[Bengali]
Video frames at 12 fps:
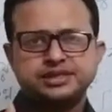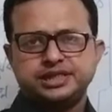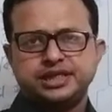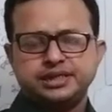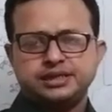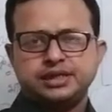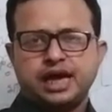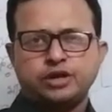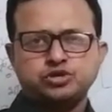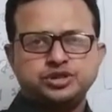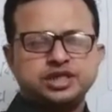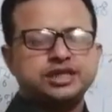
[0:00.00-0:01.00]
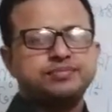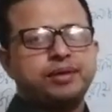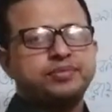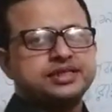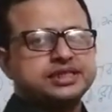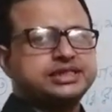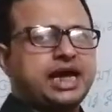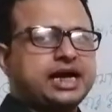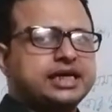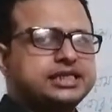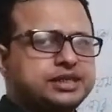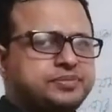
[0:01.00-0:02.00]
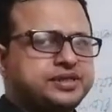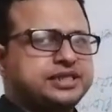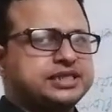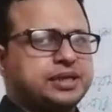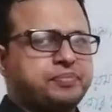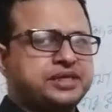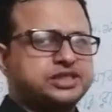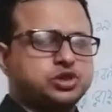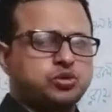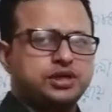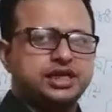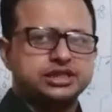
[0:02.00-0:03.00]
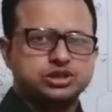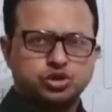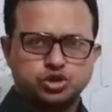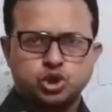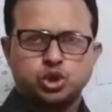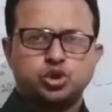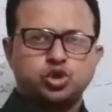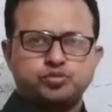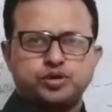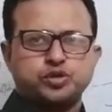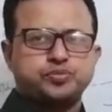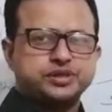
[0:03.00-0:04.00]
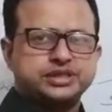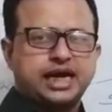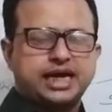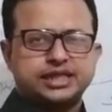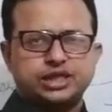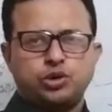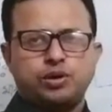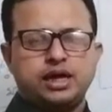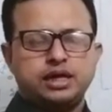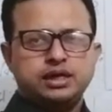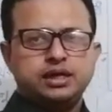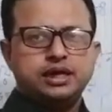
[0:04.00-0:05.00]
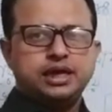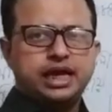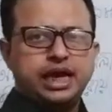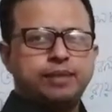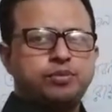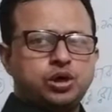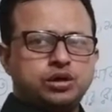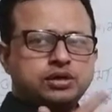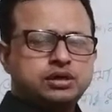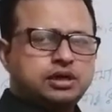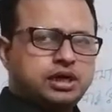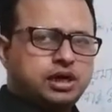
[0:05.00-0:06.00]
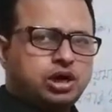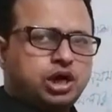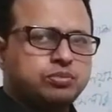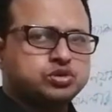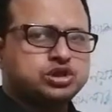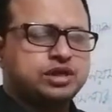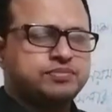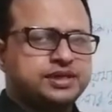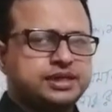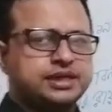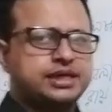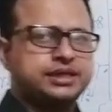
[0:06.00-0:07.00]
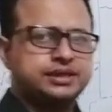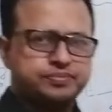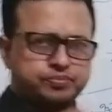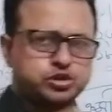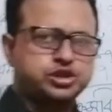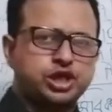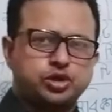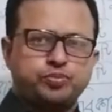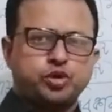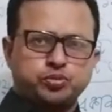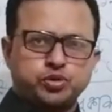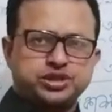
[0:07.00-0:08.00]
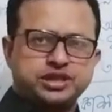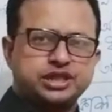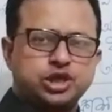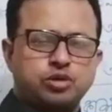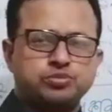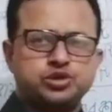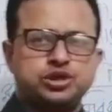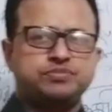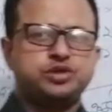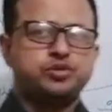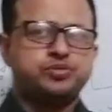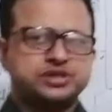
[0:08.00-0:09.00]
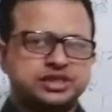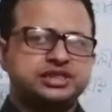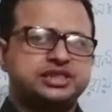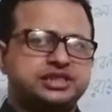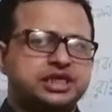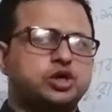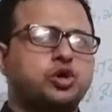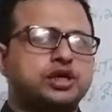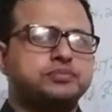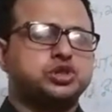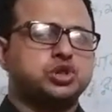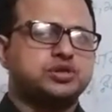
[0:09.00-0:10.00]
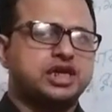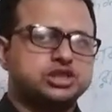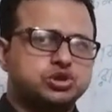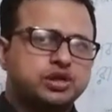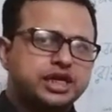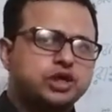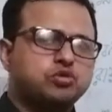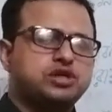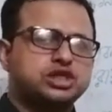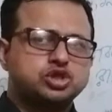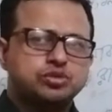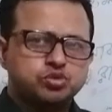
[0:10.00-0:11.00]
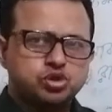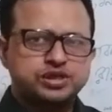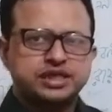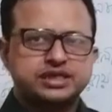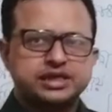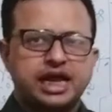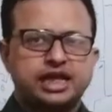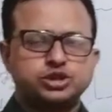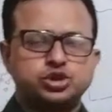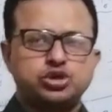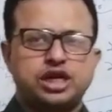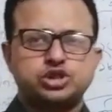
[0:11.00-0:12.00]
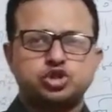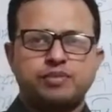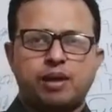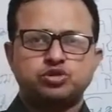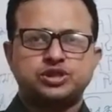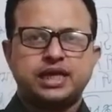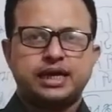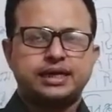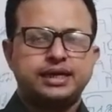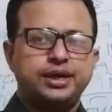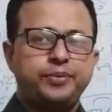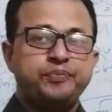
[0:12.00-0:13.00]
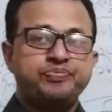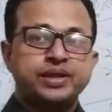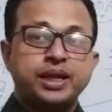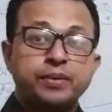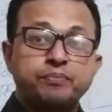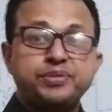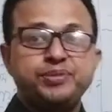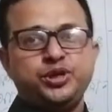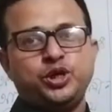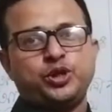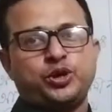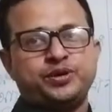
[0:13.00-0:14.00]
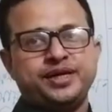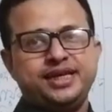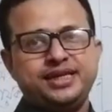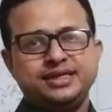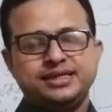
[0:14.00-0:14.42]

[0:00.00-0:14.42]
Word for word: যেই আনুষ্ঠানিকভাবে যে জাকাতের ভিত্তিটা বেশ চলে আসলো স্বর্ণরূপার উপর জাকাত দেওয়া এবং অমুসলিমদের এই পর্যায় পরবর্তীতে অমুসলিমদের উপর যে জিজিয়া করে বিষয়টা আসলো এগুলি আসলে মূলত একটি রাজ্য রাষ্ট্র ব্যবস্থাকে বিভিন্ন ধরনের